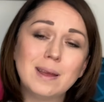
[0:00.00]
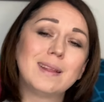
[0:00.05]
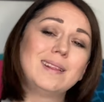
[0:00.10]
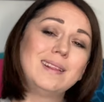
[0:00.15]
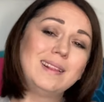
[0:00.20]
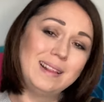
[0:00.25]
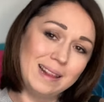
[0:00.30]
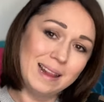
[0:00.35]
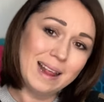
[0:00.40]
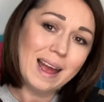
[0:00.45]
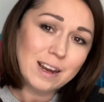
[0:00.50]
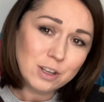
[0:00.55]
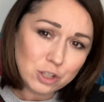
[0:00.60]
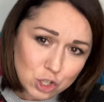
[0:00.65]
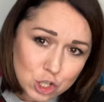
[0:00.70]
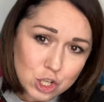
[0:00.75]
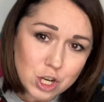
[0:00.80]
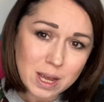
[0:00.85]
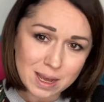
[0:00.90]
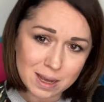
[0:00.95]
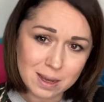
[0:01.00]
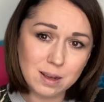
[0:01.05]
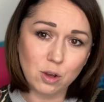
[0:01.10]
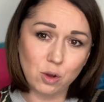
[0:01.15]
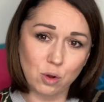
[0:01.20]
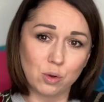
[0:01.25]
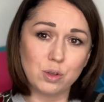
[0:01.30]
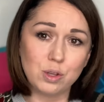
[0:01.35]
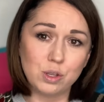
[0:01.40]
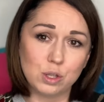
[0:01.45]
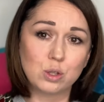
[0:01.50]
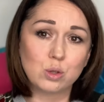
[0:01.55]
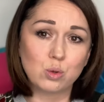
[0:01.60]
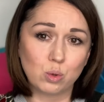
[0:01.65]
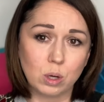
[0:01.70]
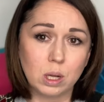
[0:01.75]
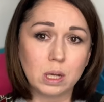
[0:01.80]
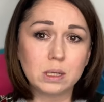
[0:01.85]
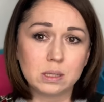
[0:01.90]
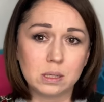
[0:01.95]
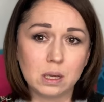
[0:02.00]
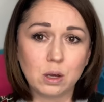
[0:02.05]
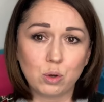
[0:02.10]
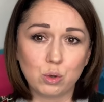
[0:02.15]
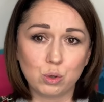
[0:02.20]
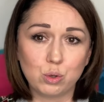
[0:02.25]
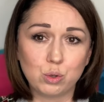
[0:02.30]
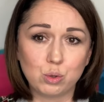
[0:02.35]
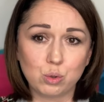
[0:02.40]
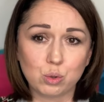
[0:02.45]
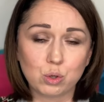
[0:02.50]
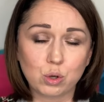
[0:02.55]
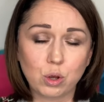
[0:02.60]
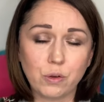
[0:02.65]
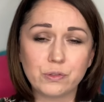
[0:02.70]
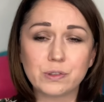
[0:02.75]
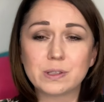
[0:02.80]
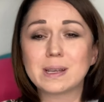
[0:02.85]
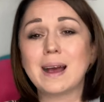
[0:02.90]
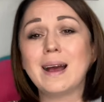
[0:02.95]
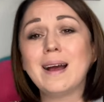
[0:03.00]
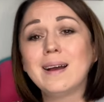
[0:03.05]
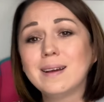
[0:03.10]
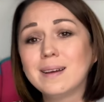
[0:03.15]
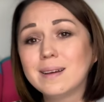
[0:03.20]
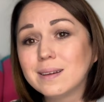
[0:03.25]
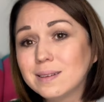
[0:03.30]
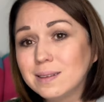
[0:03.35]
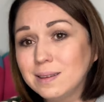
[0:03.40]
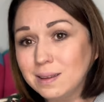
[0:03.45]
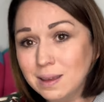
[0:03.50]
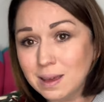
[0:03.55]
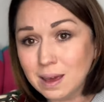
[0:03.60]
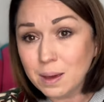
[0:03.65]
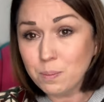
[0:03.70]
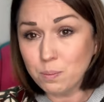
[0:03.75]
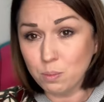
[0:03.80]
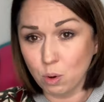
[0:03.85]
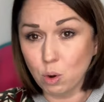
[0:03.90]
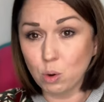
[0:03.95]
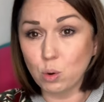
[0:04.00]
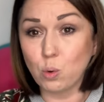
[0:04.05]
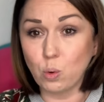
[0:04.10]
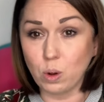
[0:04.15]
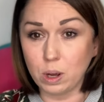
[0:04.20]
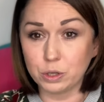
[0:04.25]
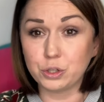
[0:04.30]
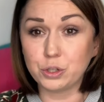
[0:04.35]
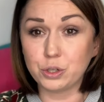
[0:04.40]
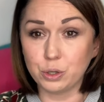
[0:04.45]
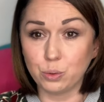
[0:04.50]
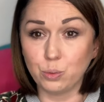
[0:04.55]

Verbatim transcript: dlaczego insurrekcja kościuszkowska nie mogła się